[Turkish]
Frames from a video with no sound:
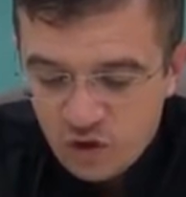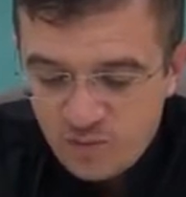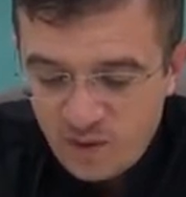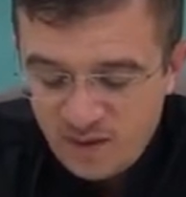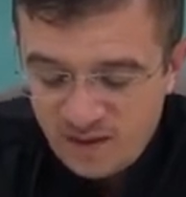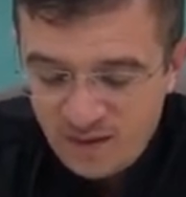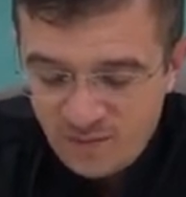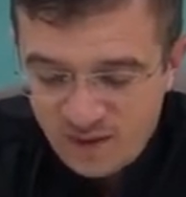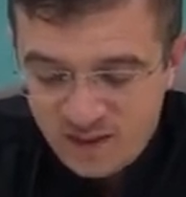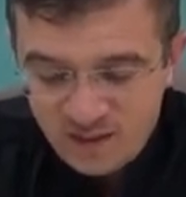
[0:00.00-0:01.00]
Osmanlı
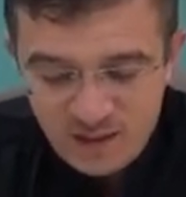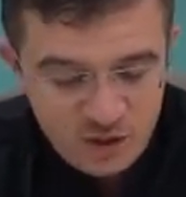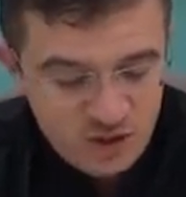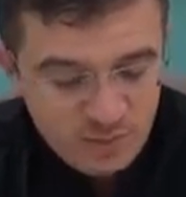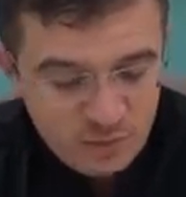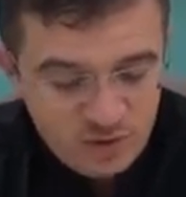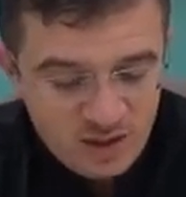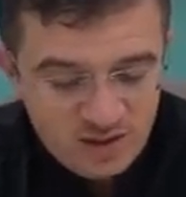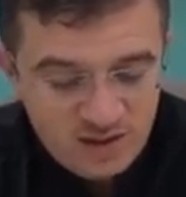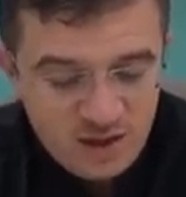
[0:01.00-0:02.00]
Devleti sınırları içinde
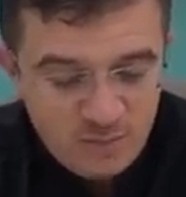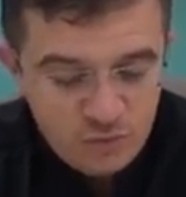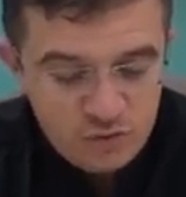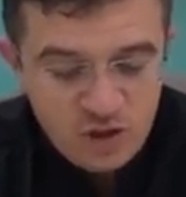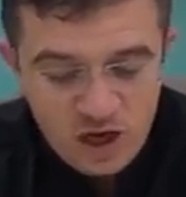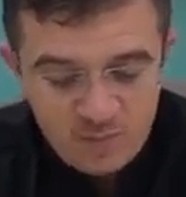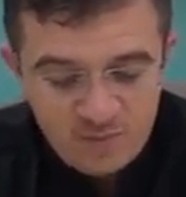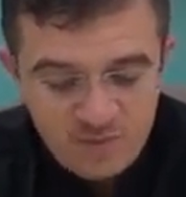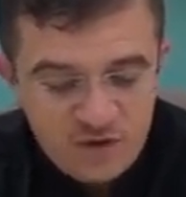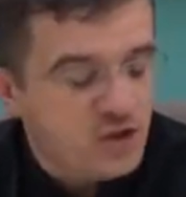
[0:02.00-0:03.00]
bulunan Garp
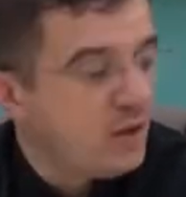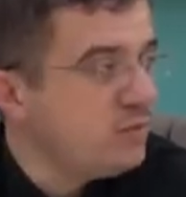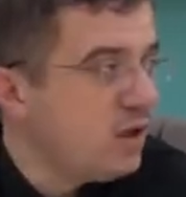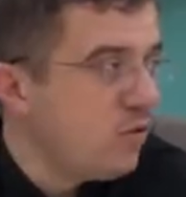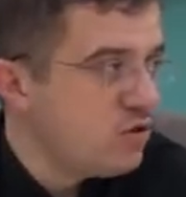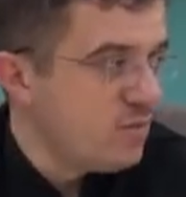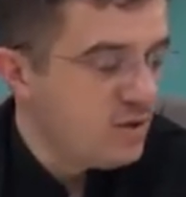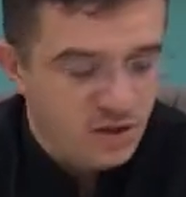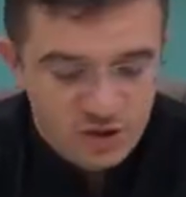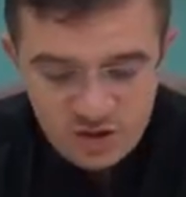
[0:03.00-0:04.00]
ve Şam'da o
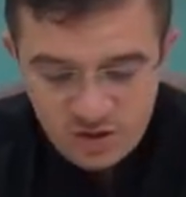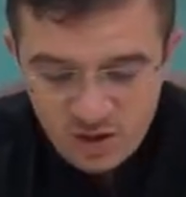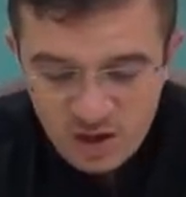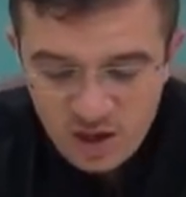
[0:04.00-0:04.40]
zamanlar için